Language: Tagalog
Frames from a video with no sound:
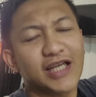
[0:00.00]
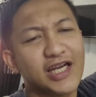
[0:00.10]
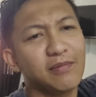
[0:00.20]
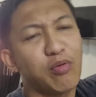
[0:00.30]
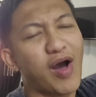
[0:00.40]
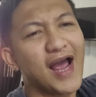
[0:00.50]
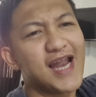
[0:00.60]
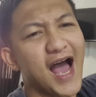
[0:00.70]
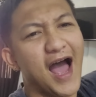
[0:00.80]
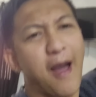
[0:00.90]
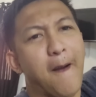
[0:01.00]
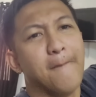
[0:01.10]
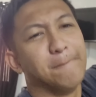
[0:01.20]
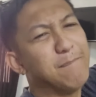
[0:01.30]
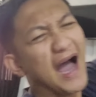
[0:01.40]
tayo ng Bukana.
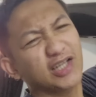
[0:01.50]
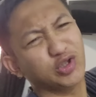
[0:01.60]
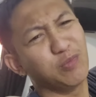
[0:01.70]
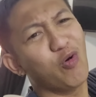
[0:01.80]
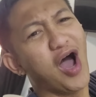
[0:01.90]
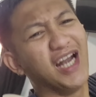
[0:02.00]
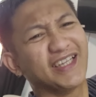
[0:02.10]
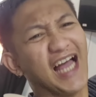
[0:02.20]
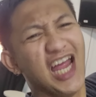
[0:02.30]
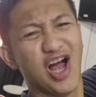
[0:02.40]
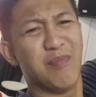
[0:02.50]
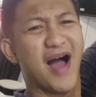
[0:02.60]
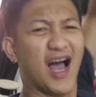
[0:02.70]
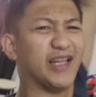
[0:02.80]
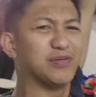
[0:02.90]
Back to Bukana tayo
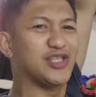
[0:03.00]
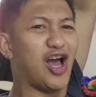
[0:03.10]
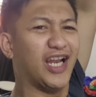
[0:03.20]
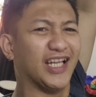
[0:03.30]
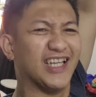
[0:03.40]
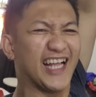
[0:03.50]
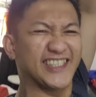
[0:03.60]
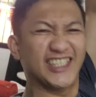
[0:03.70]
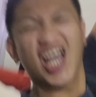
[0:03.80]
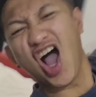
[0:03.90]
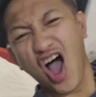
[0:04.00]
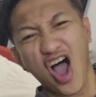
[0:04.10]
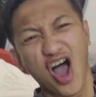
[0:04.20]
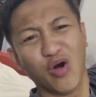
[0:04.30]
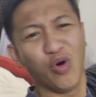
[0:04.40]
mga Team Solid. Let's go!
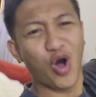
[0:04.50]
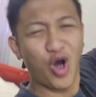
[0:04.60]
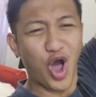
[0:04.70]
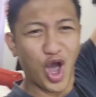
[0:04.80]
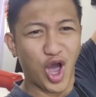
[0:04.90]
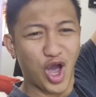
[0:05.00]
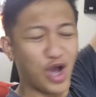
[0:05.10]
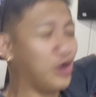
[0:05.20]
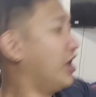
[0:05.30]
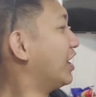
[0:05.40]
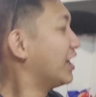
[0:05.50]
Woohoo!